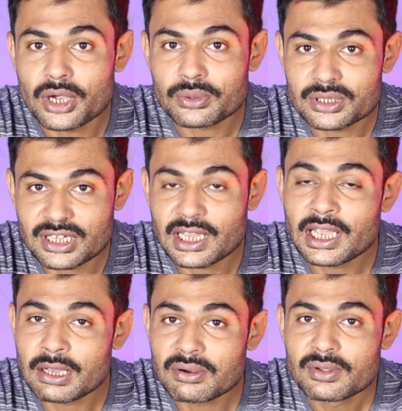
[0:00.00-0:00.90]
वर्ड होते
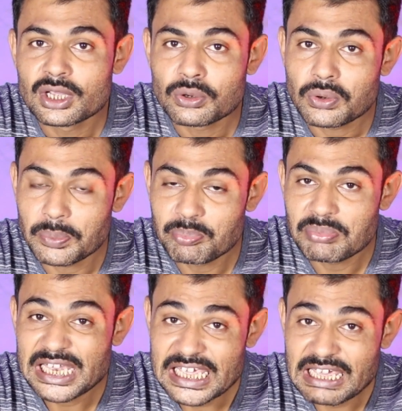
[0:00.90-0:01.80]
हैं वो
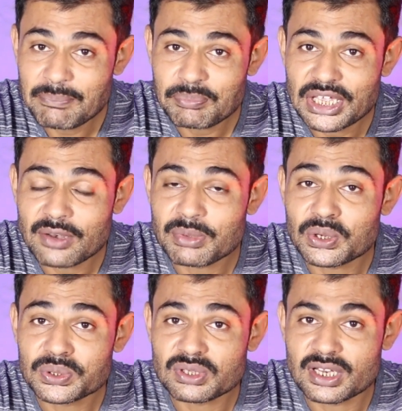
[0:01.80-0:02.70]
मिली एम्पियर में
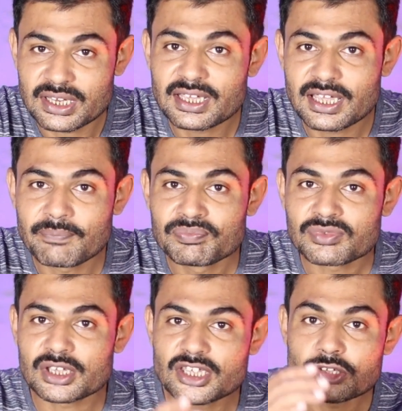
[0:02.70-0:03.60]
होते हैं ठीक है
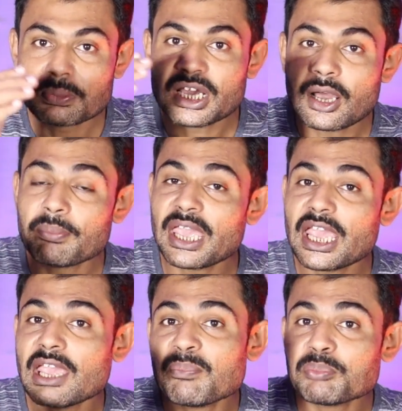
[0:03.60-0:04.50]
इसमें हमें
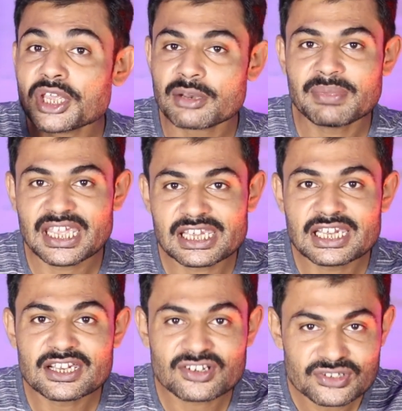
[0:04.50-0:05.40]
एम्पियर में
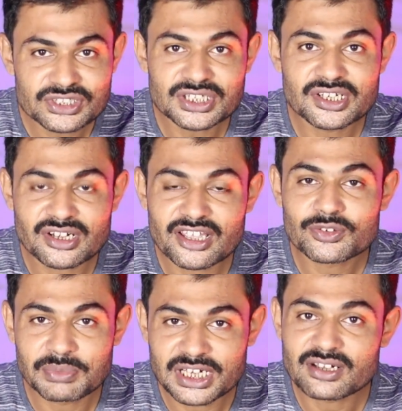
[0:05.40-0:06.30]
इलेक्ट्रिसिटी
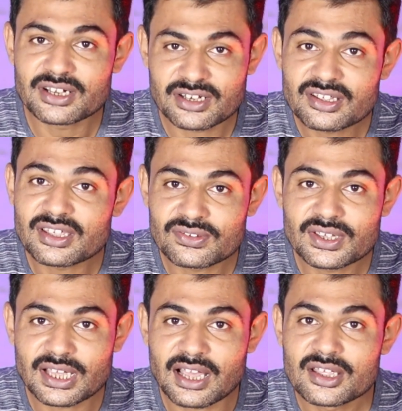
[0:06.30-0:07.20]
ट्रांसमिट करनी है
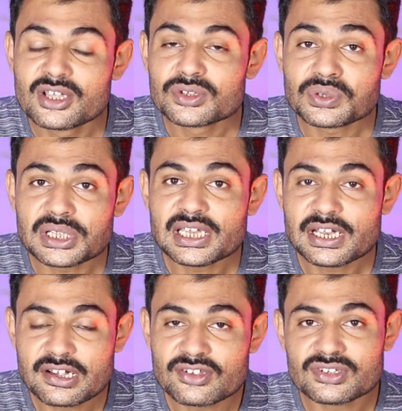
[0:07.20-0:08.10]
जी हाँ तो
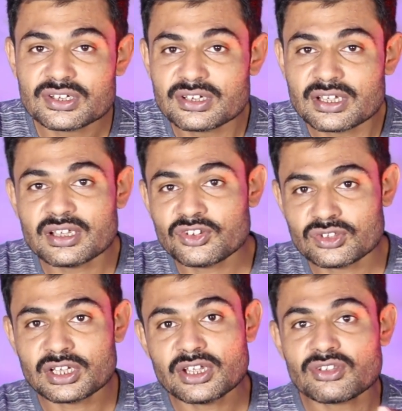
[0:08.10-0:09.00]
इलेक्ट्रिसिटी
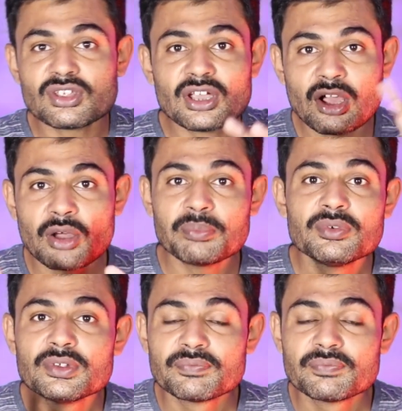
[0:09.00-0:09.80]
इस तरह से हम